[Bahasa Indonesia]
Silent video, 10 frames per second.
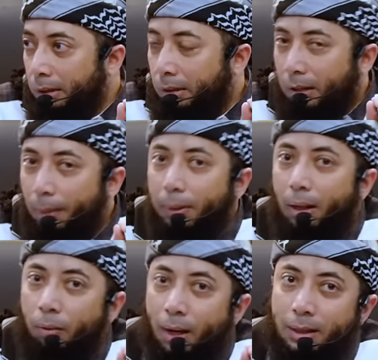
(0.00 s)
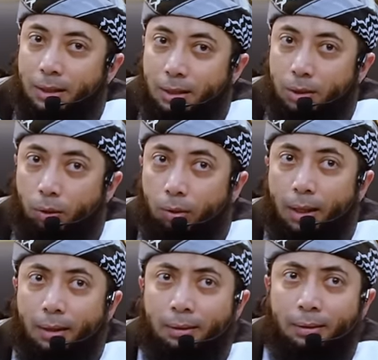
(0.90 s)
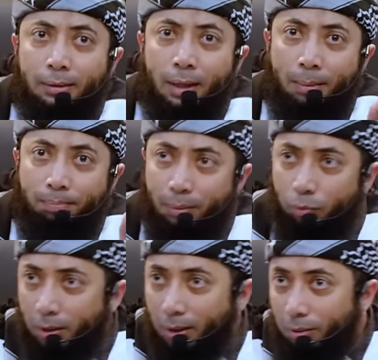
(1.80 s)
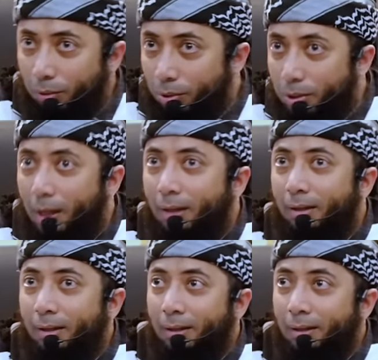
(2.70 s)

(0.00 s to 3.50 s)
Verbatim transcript: Tetapi kalau ada seseorang dalam perbuatan dosa,